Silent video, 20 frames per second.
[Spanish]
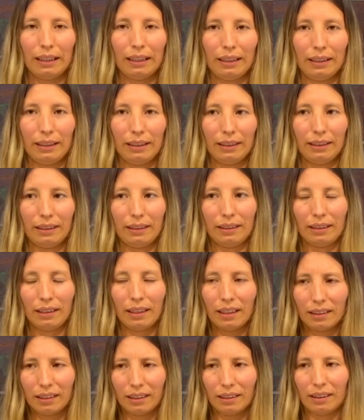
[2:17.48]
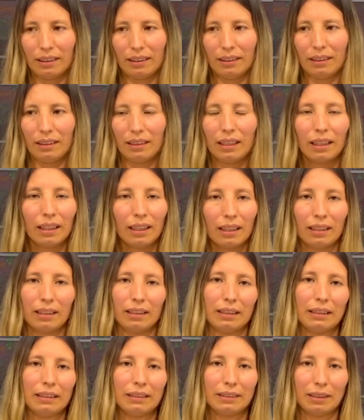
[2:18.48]
Eh, antes
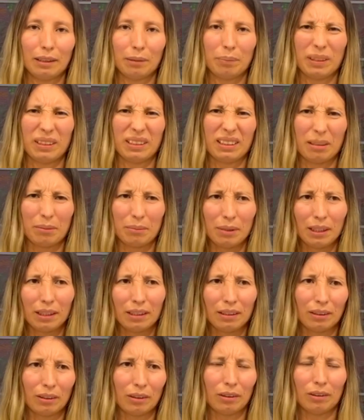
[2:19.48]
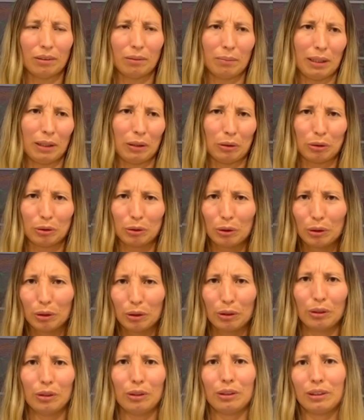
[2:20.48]
tenía este pensamiento, malos
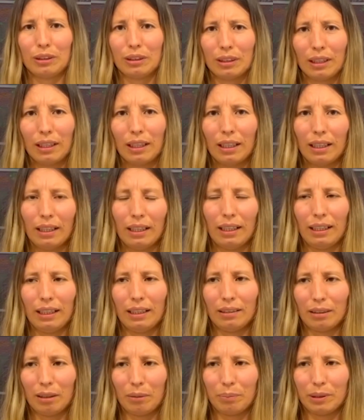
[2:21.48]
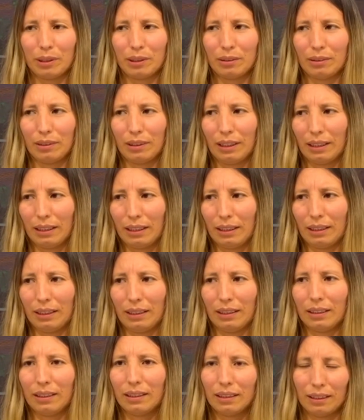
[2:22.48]
ojos, era una
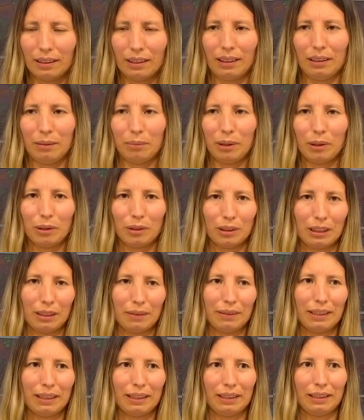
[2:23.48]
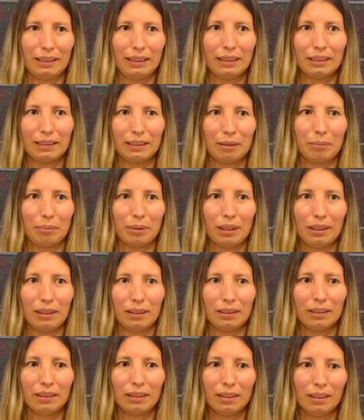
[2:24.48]
persona que me costaba creer
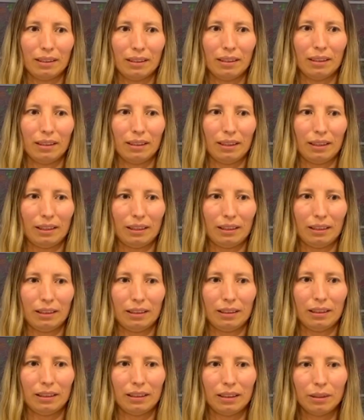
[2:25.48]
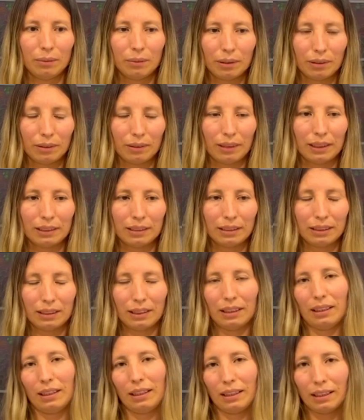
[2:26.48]
también. Y, bueno, así
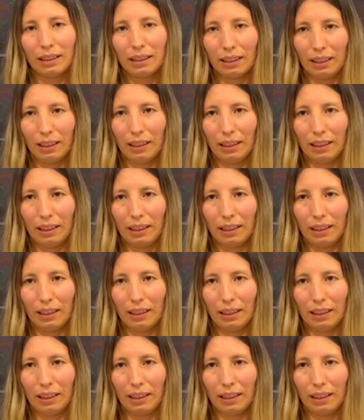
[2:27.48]
llegué.